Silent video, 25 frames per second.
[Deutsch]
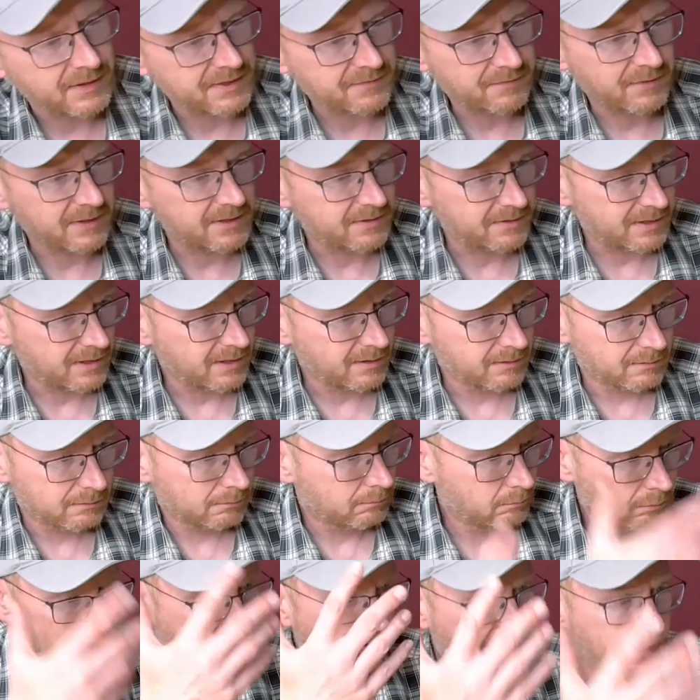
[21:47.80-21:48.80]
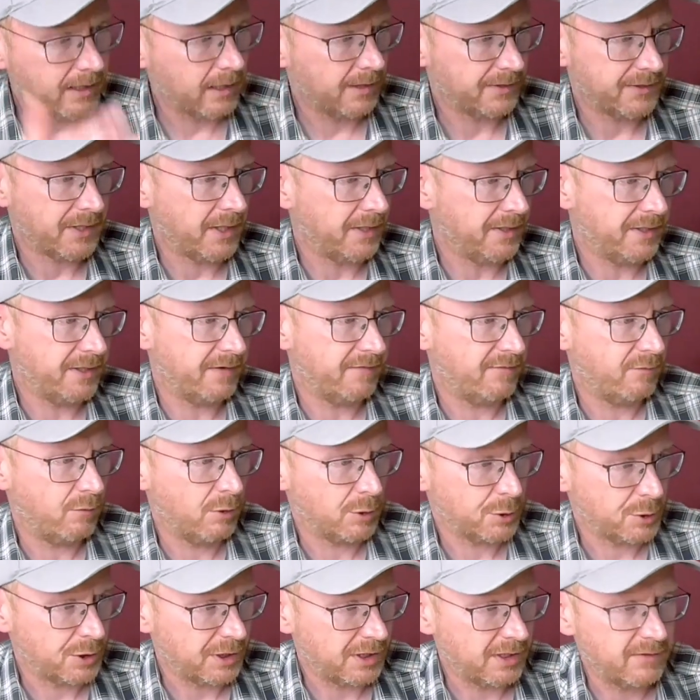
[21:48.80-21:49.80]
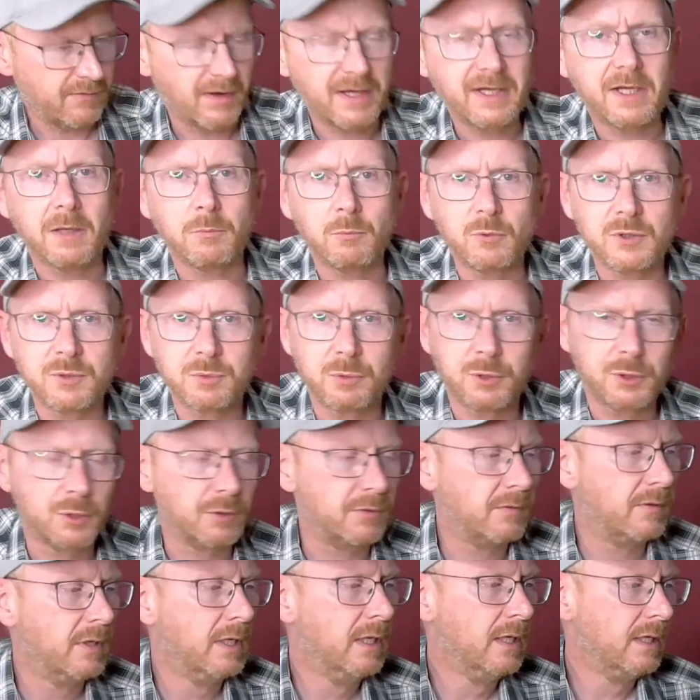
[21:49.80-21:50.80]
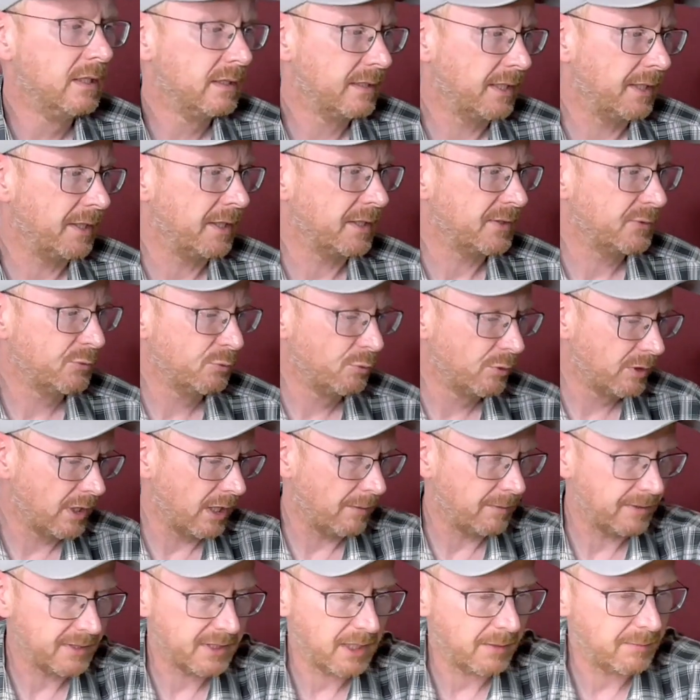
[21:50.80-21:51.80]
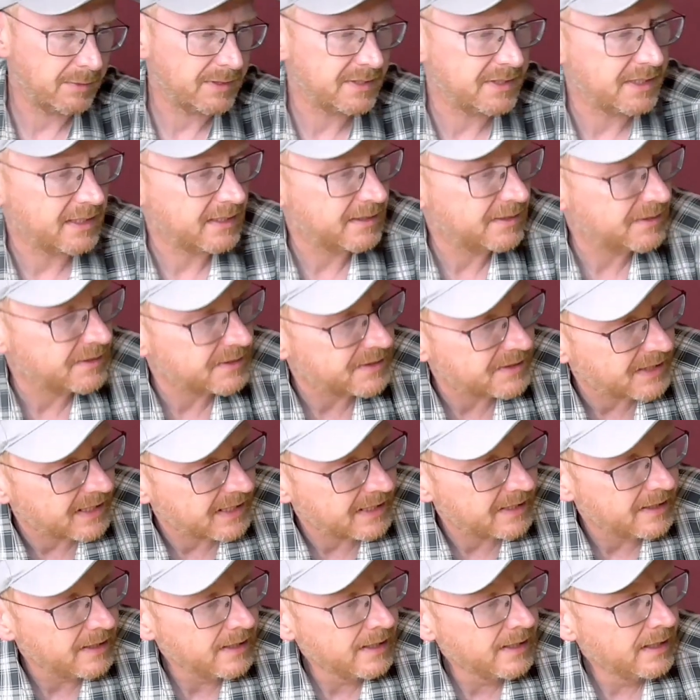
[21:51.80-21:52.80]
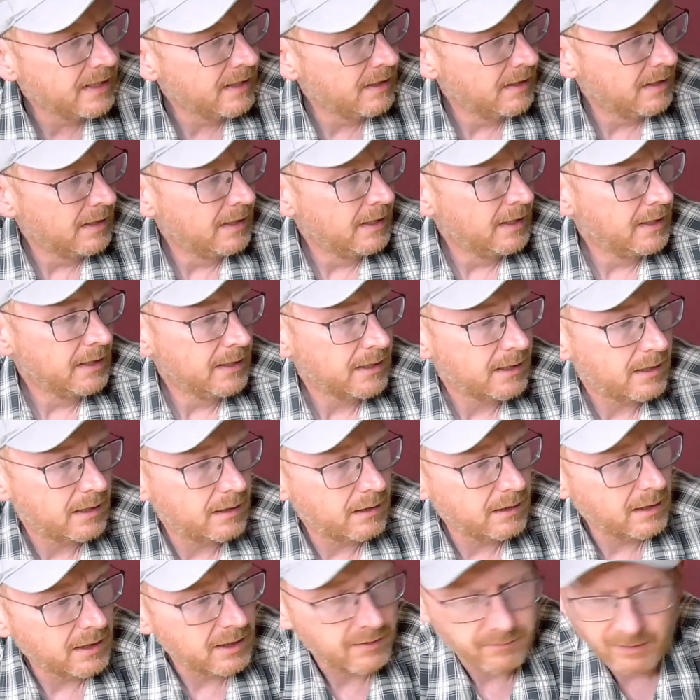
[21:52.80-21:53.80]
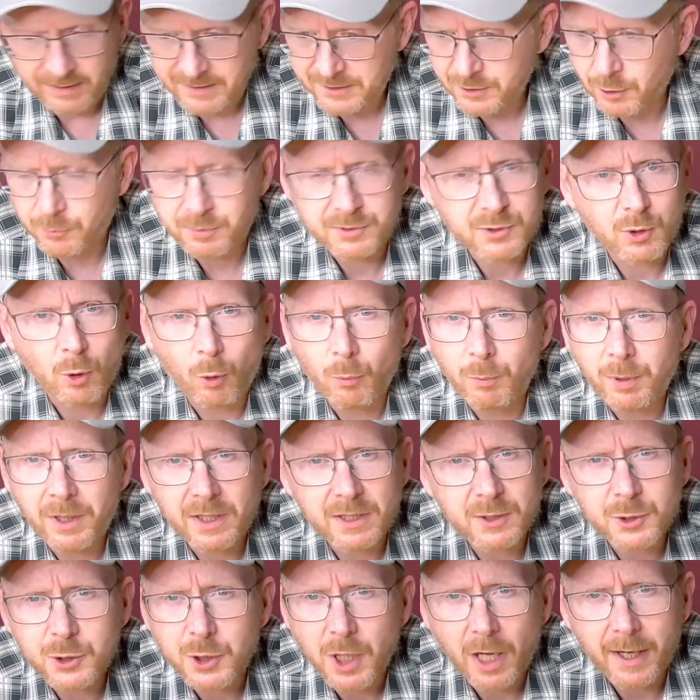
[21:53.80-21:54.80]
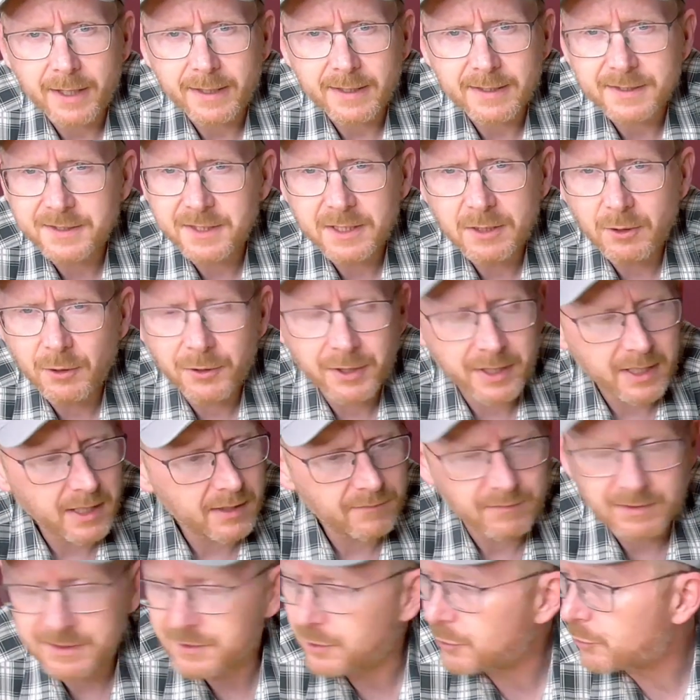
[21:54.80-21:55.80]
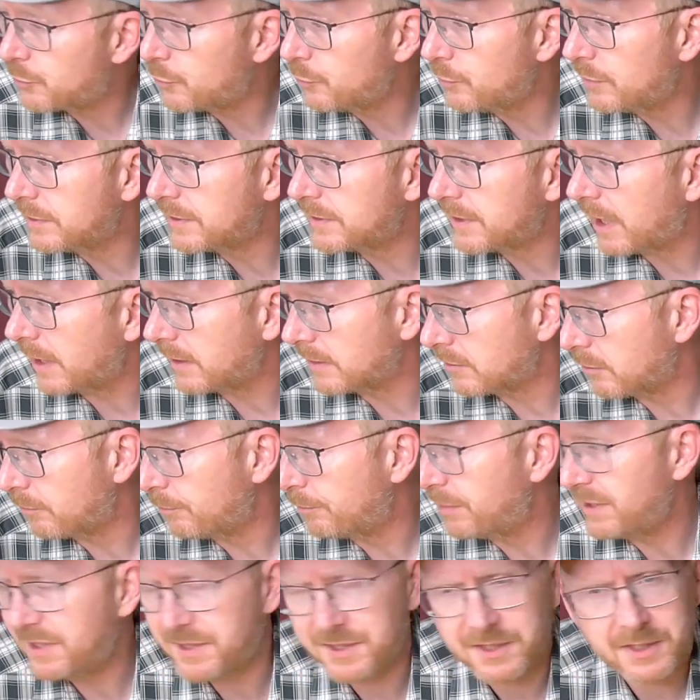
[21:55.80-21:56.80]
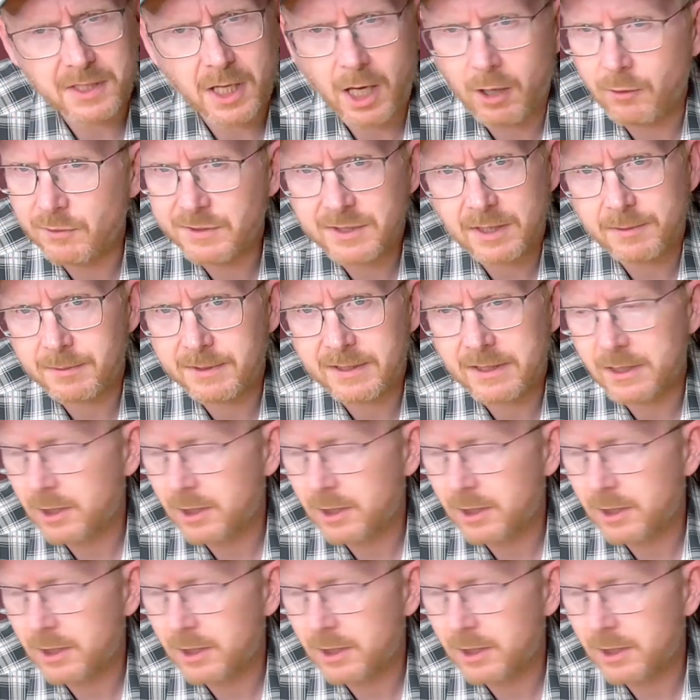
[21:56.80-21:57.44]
was, was eklatant hervorsticht. Wenn, dann muss man schon danach suchen, aber ich habe jetzt nichts gesehen. Ich weiß nicht, ob es Gobrix-Steine sind oder irgendwas. Die Tüten sahen so ein bisschen aus, aber